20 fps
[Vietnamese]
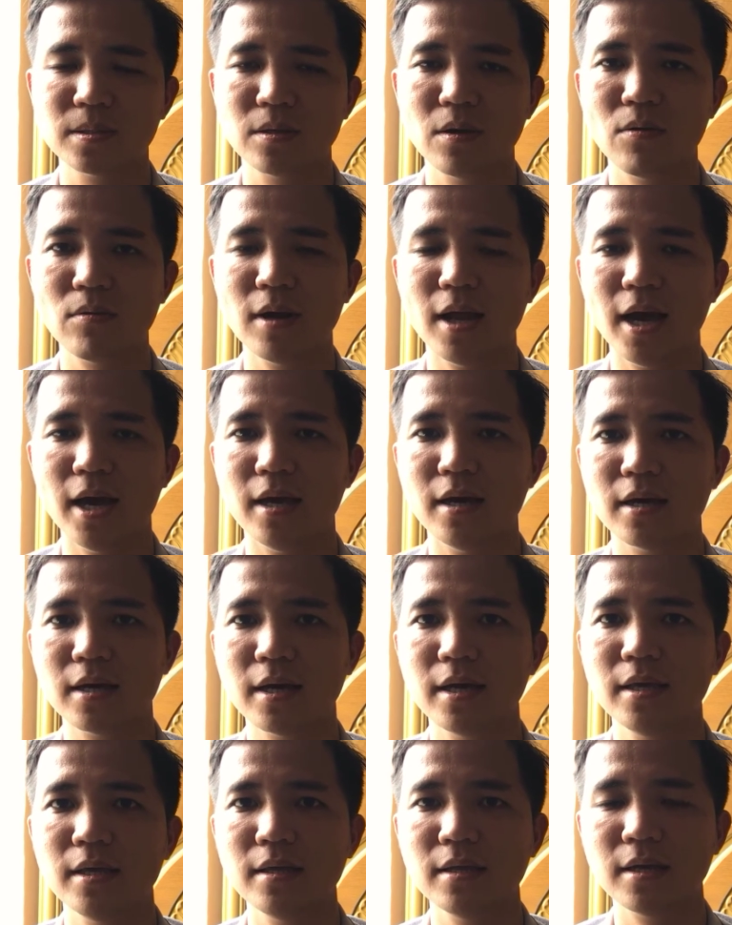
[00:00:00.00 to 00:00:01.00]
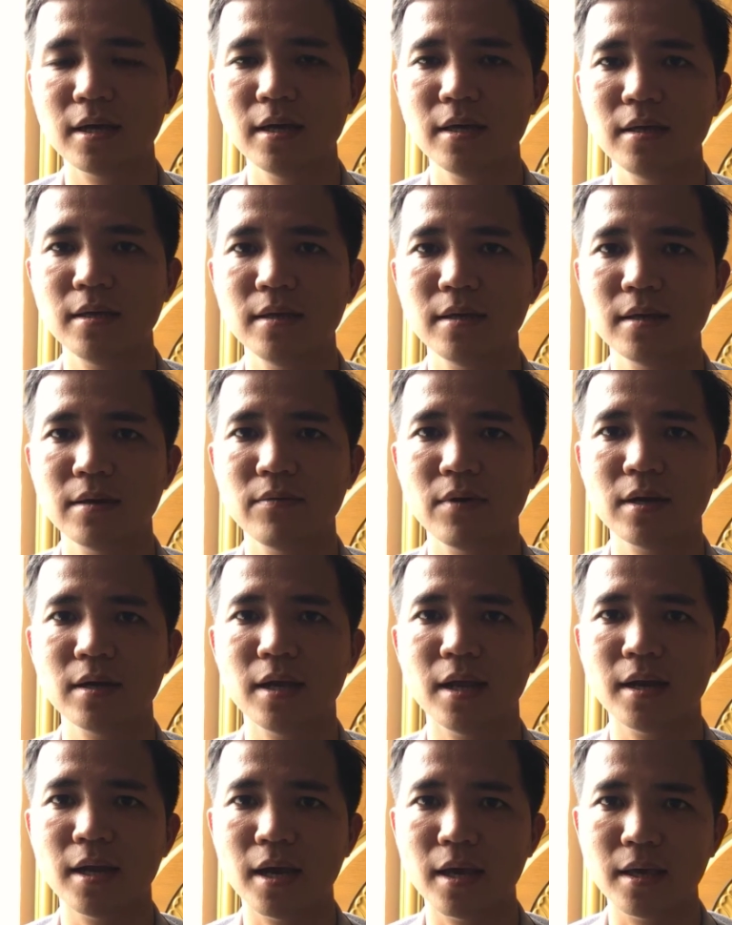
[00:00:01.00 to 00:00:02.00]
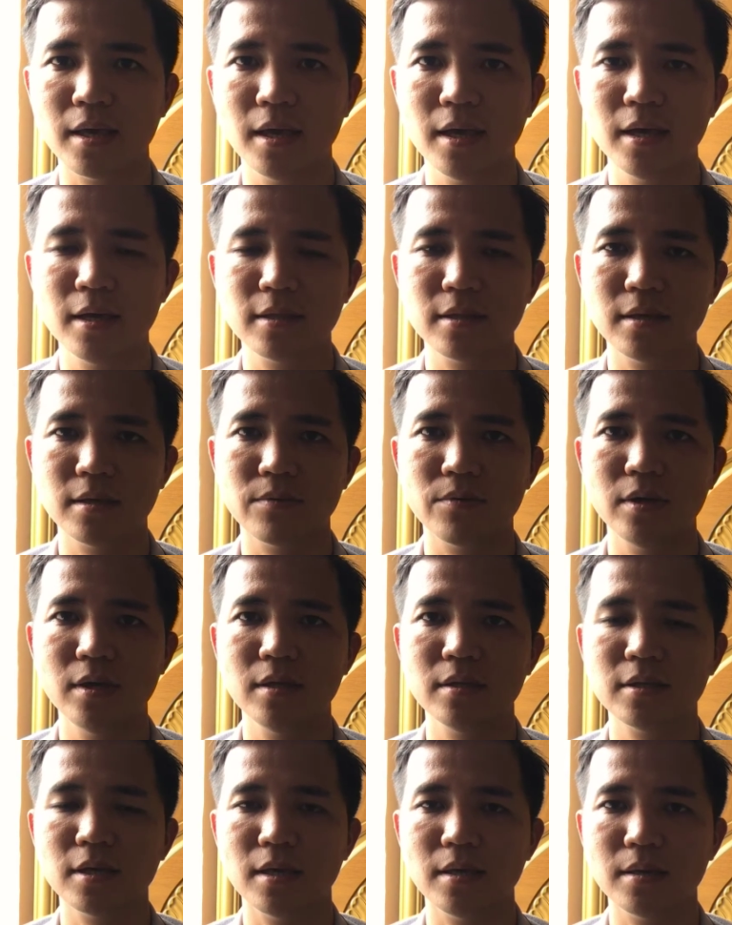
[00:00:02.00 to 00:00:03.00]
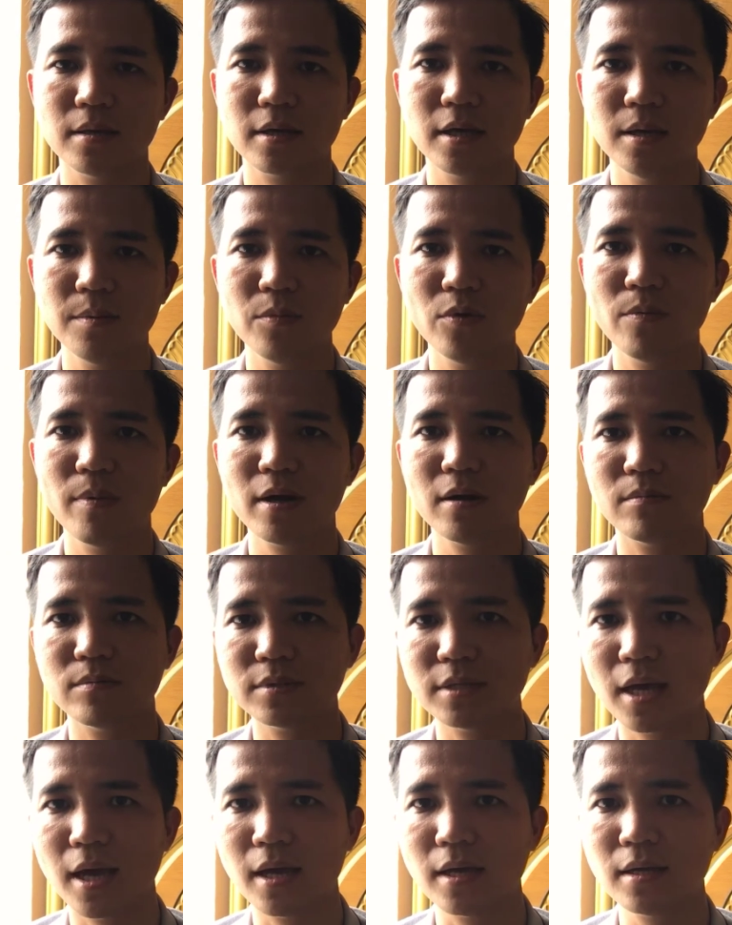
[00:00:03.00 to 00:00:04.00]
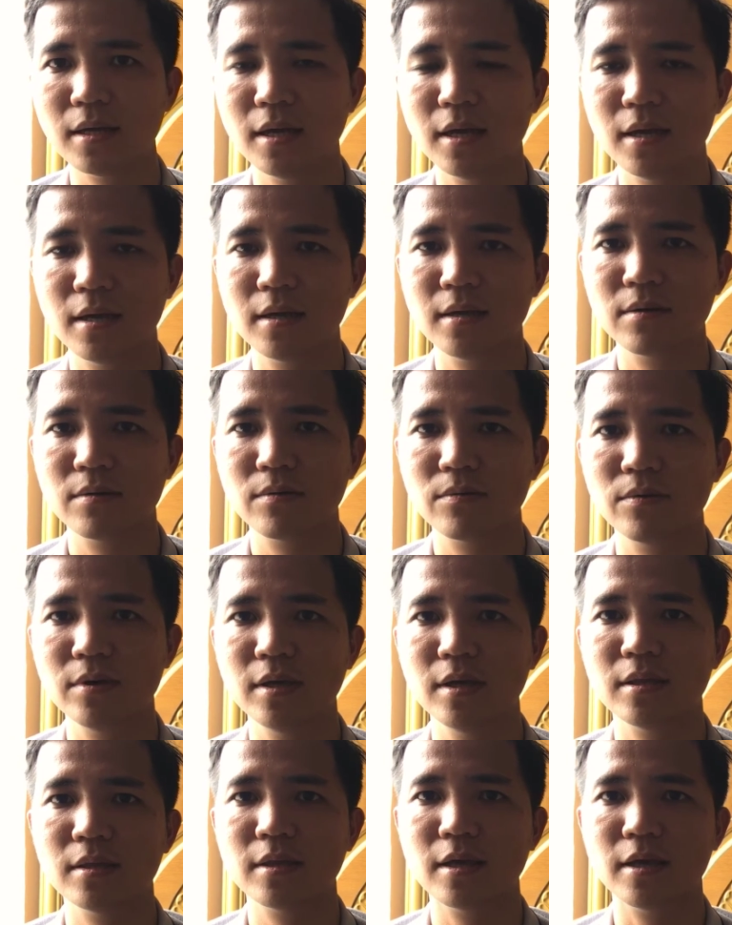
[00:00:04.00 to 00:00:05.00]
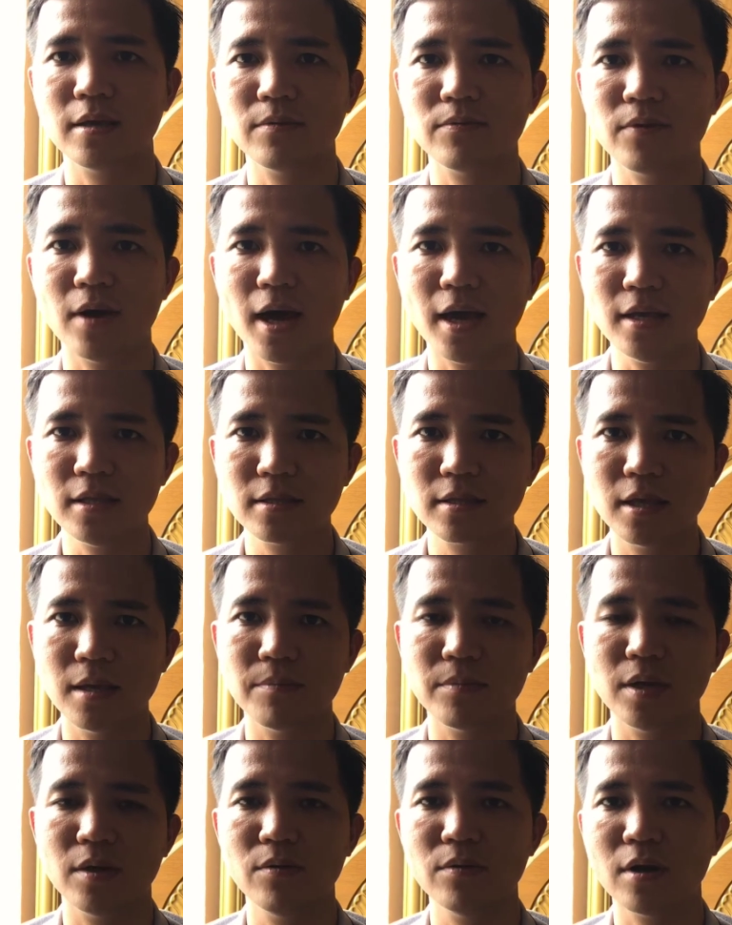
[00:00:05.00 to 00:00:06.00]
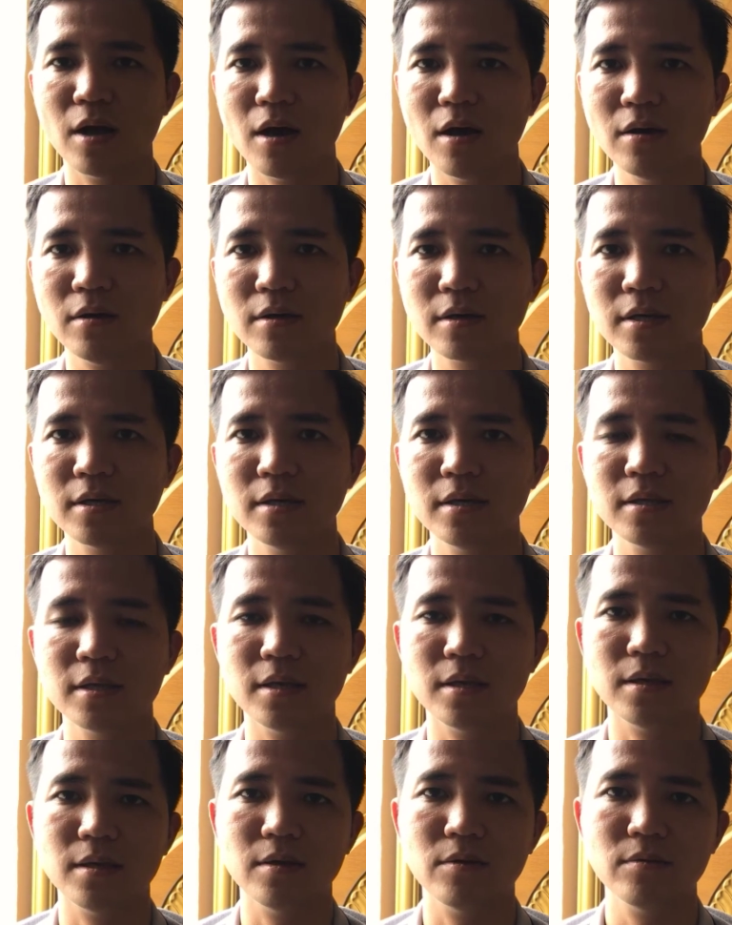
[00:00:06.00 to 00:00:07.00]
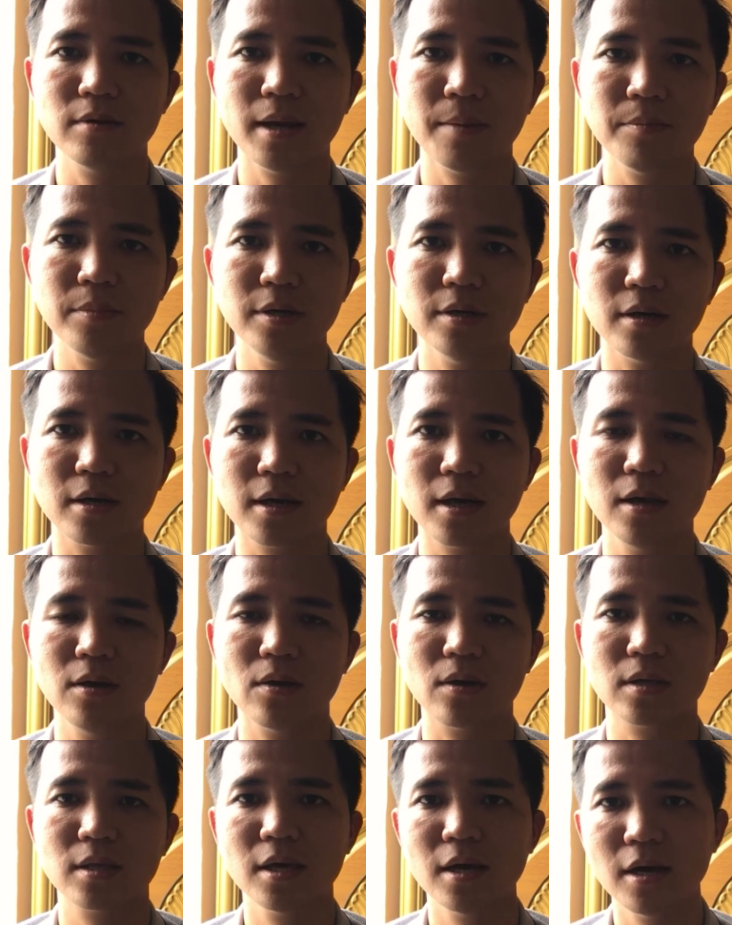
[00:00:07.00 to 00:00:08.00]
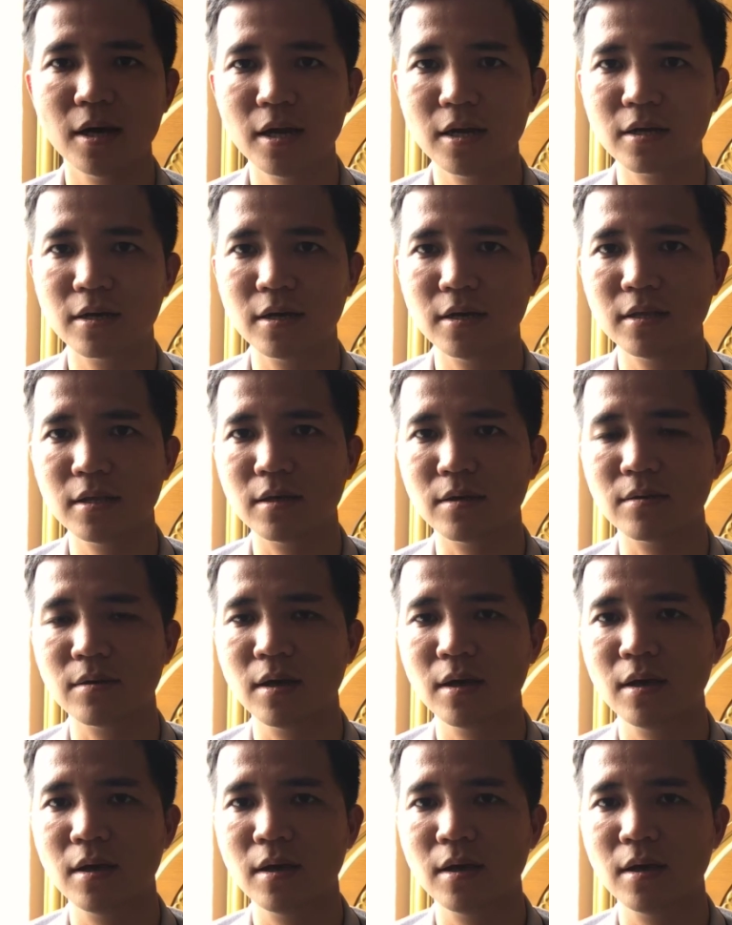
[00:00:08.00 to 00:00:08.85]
chốt lại ở cái cái, cái vấn đề này thì quý anh chị khi mua bất động sản quý anh chị phải tìm hiểu rõ khi anh chị hiểu nắm được cái luật chơi rồi thì,